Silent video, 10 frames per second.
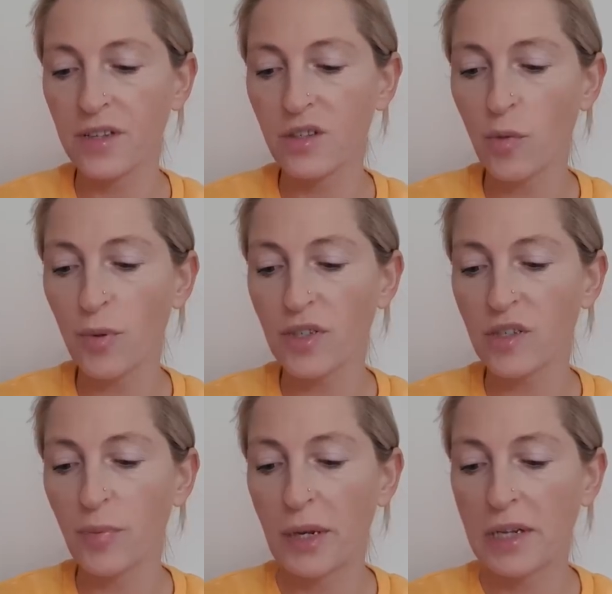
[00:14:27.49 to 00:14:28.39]

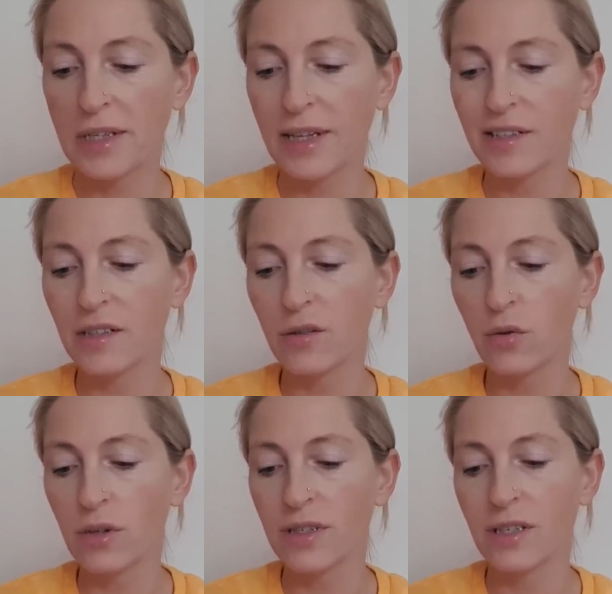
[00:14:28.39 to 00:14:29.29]
100% pielęgnacji
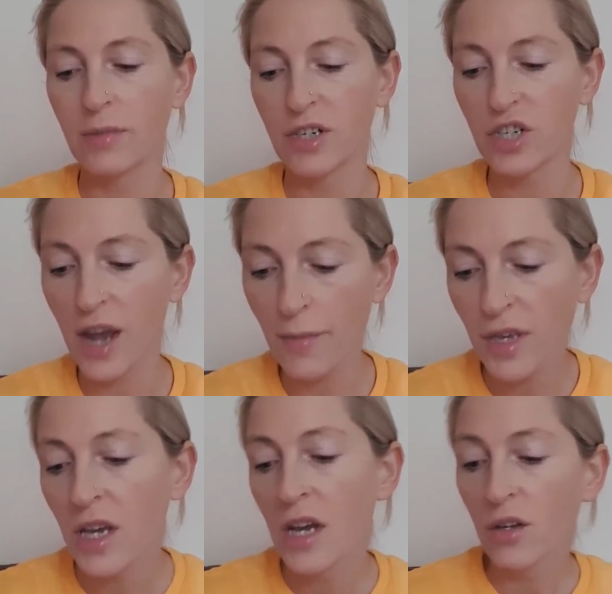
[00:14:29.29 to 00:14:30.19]
skóry ze
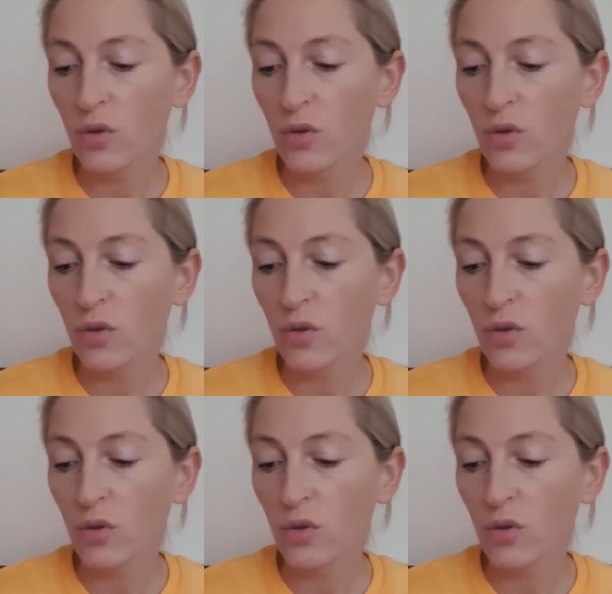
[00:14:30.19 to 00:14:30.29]
zmarszczkami,